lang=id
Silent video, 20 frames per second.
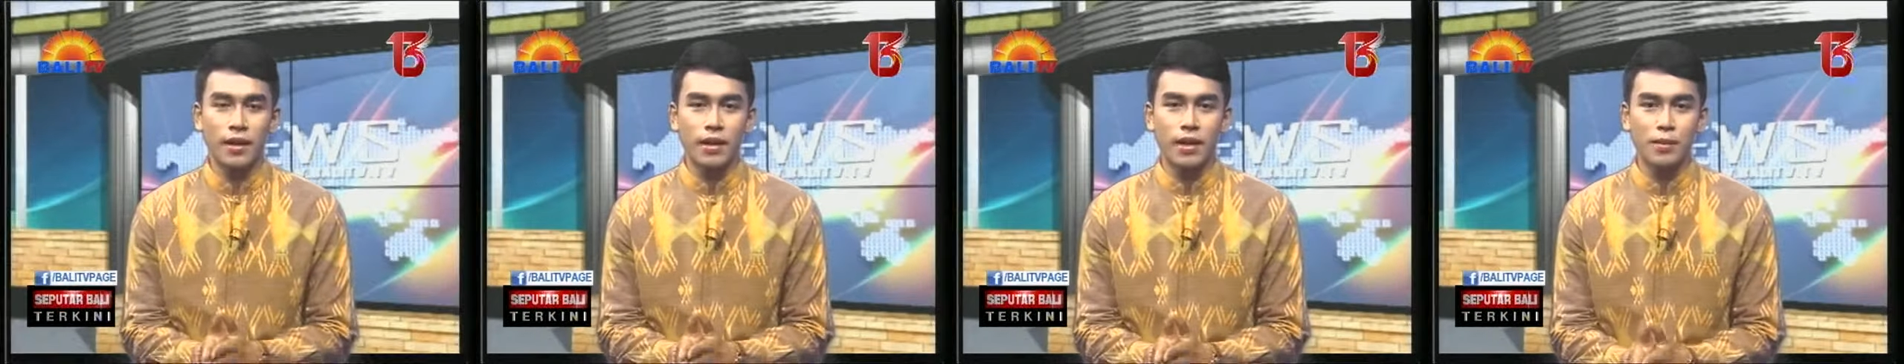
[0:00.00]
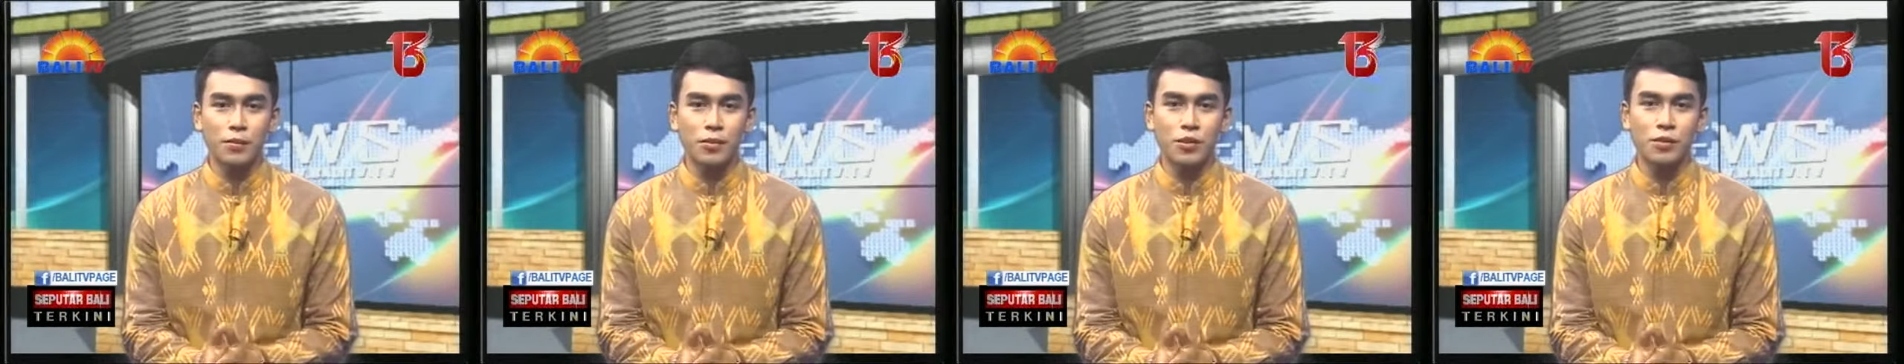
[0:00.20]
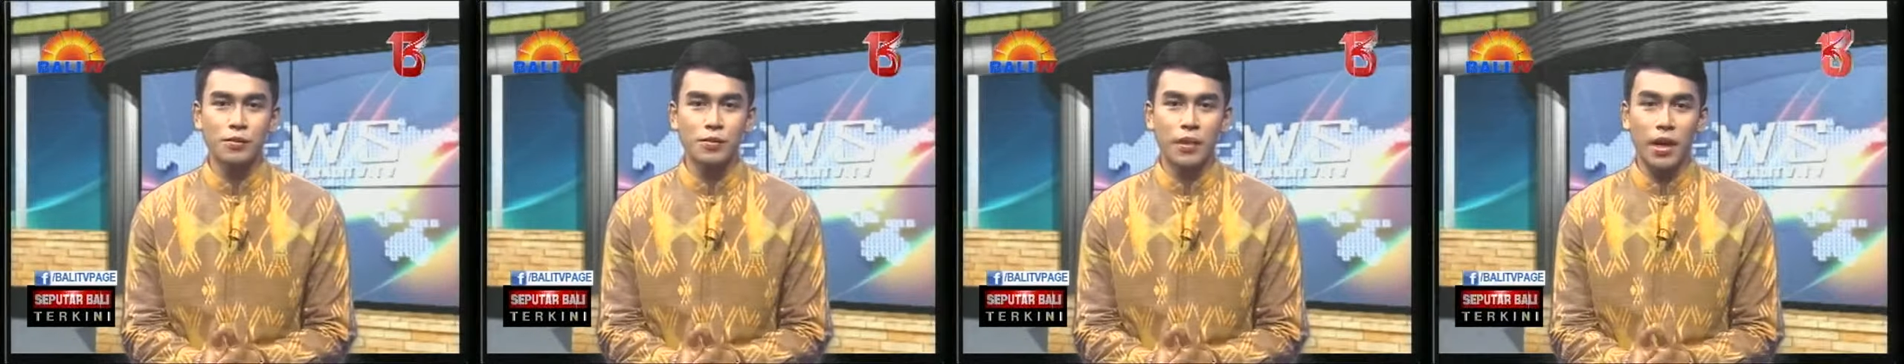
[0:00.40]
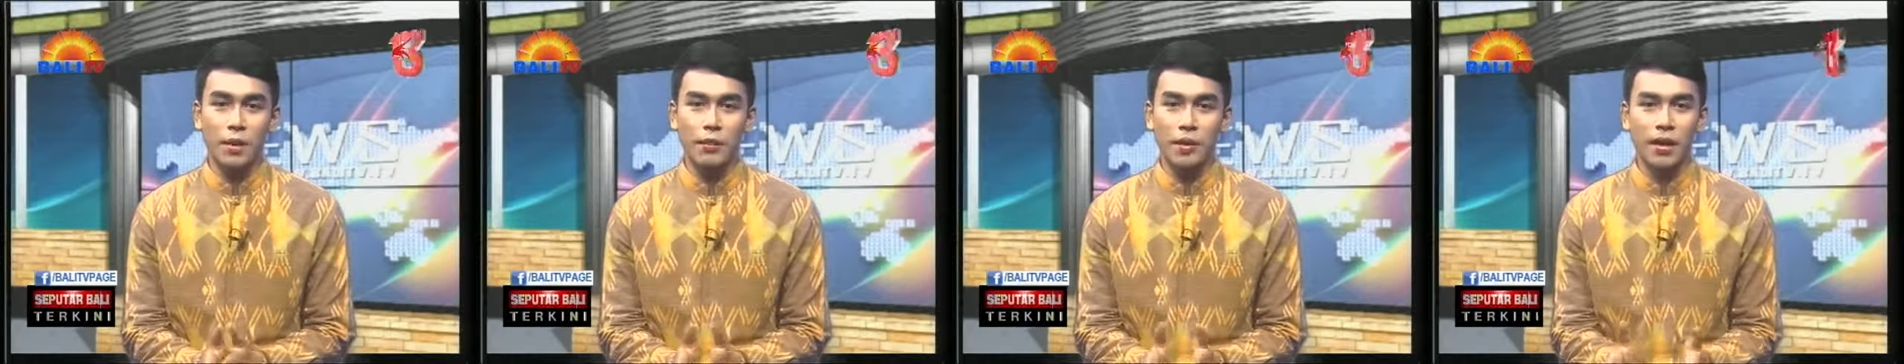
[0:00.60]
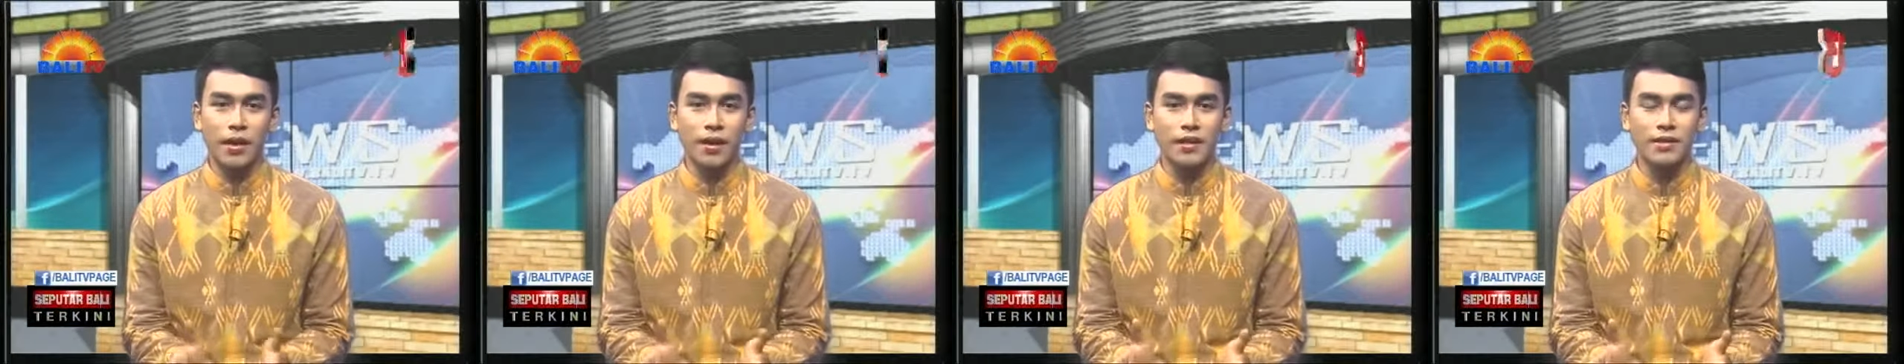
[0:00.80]
Namun,
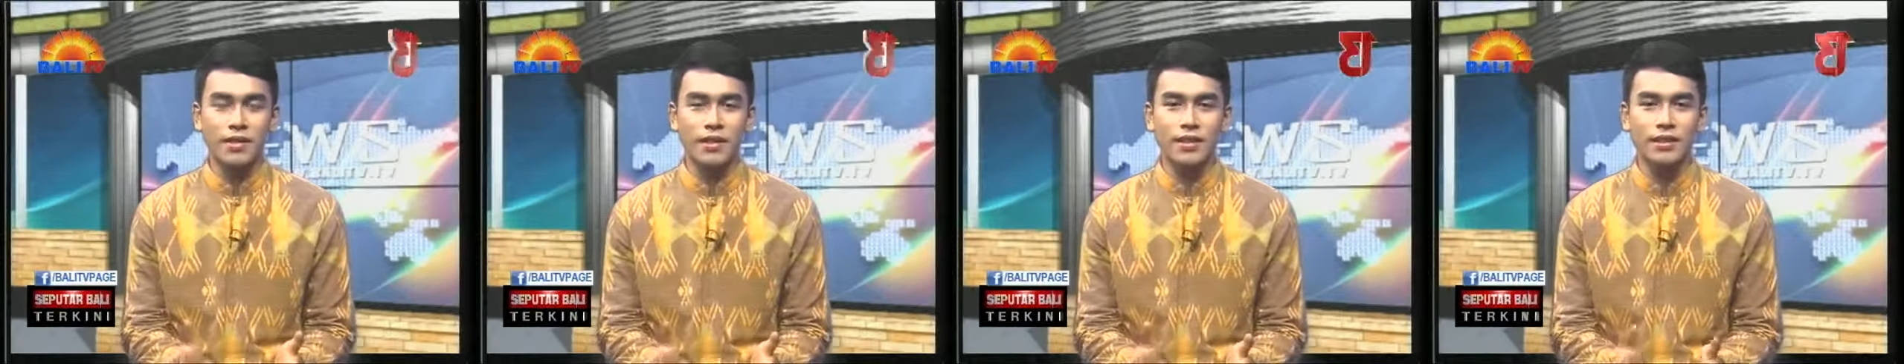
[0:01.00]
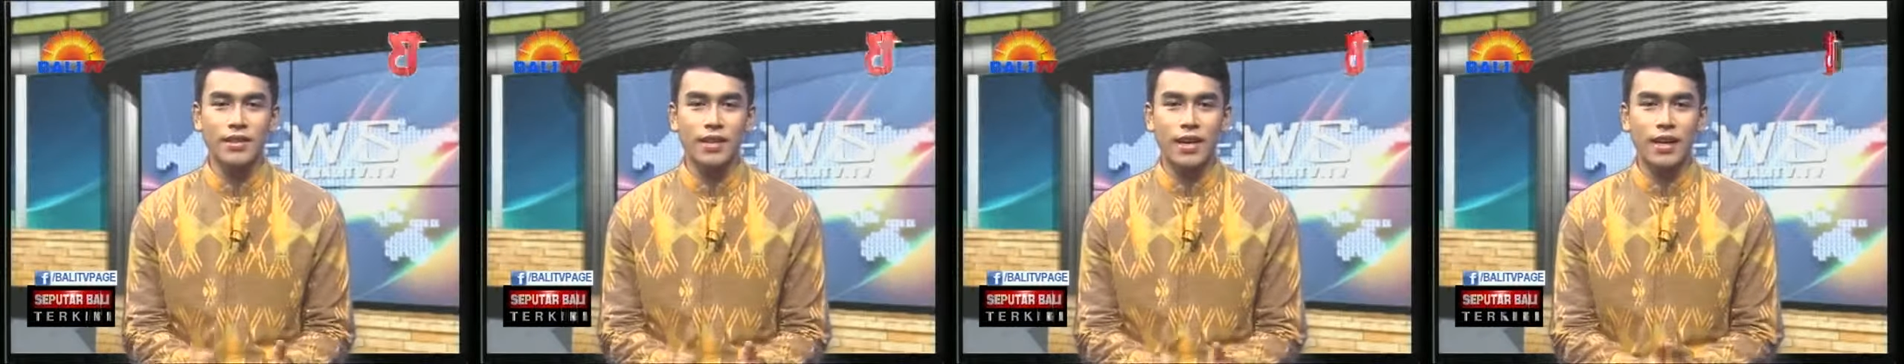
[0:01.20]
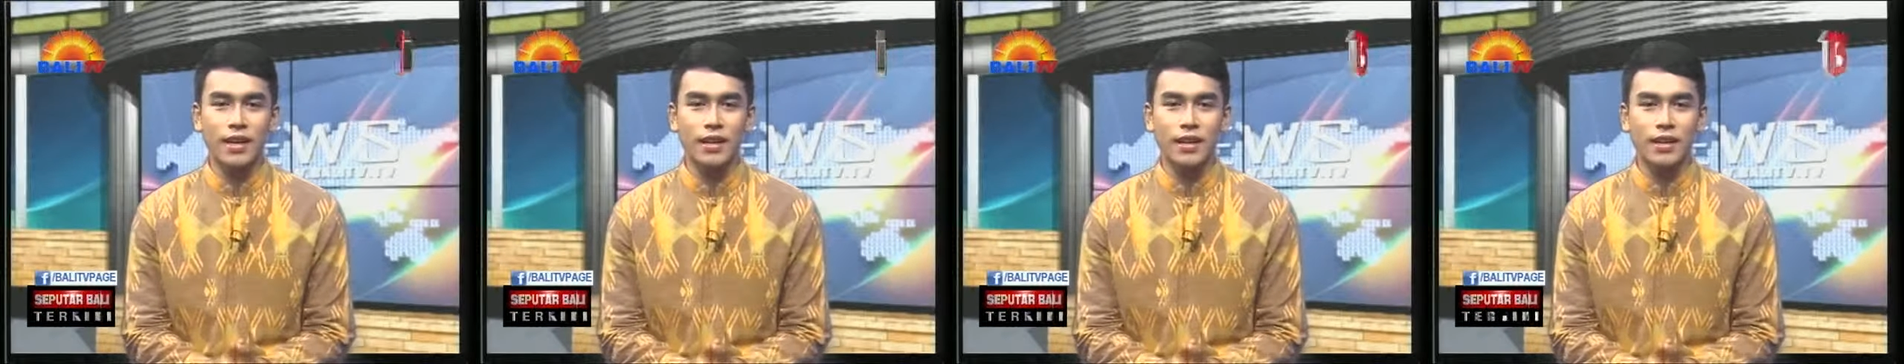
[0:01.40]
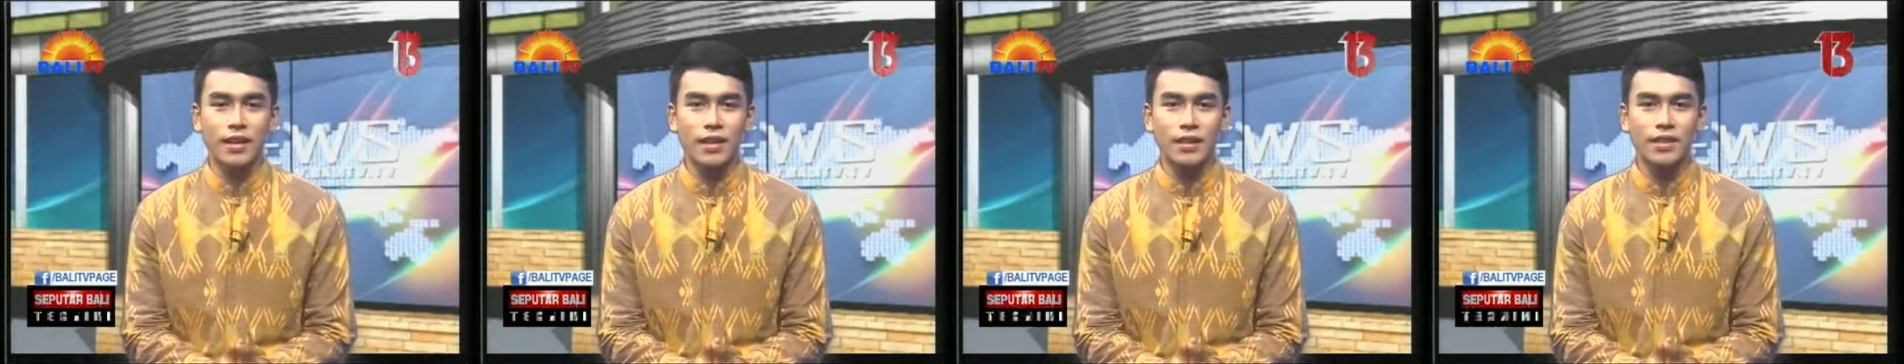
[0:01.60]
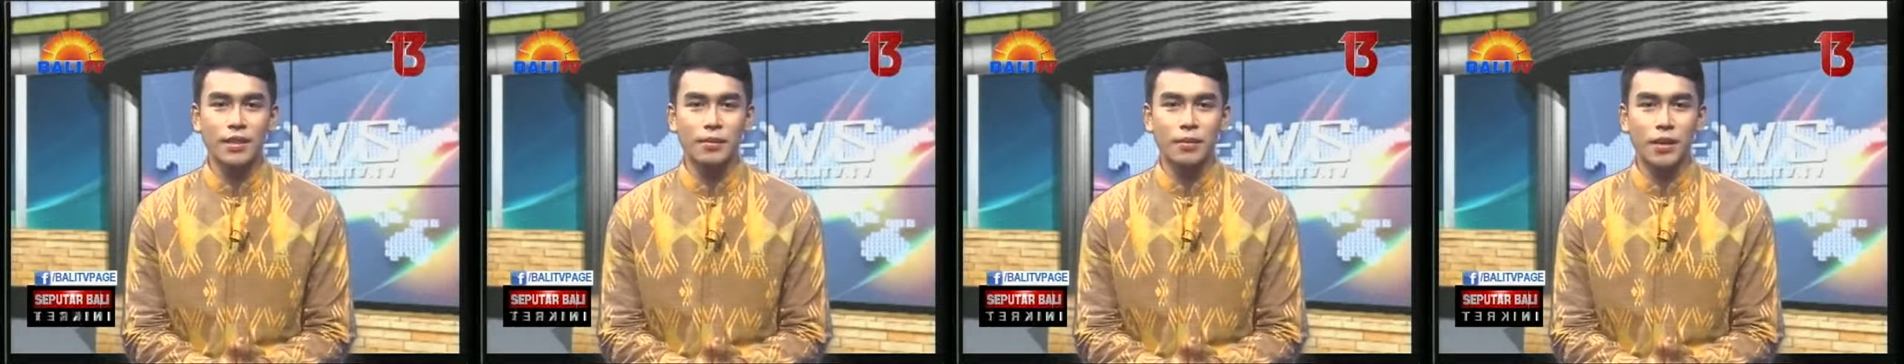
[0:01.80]
bagaimana rasanya jika Anda
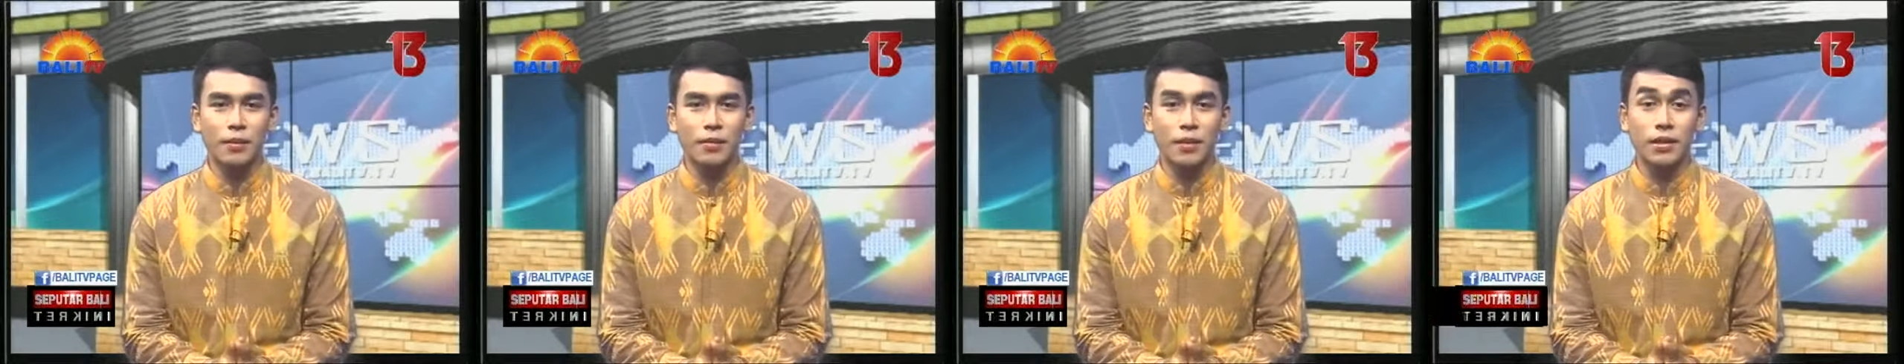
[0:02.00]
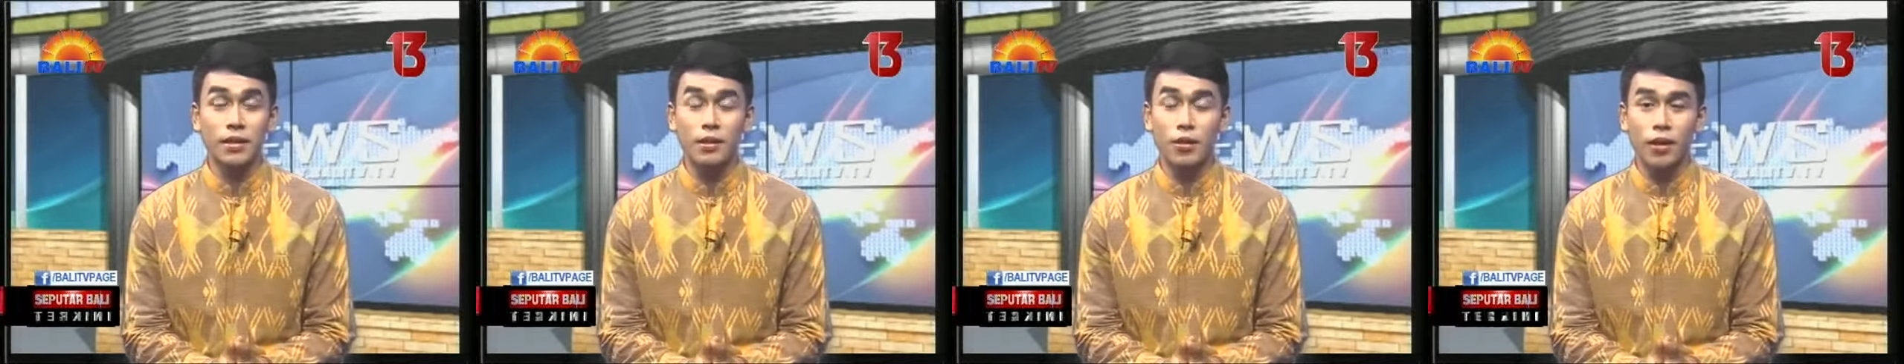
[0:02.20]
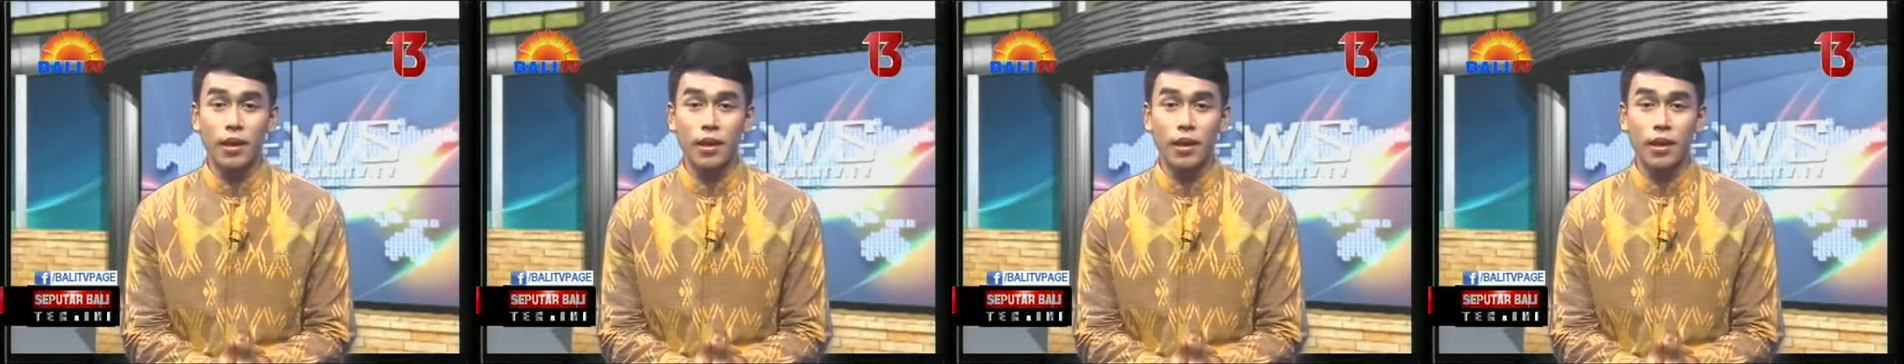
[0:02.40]
diajak menikmati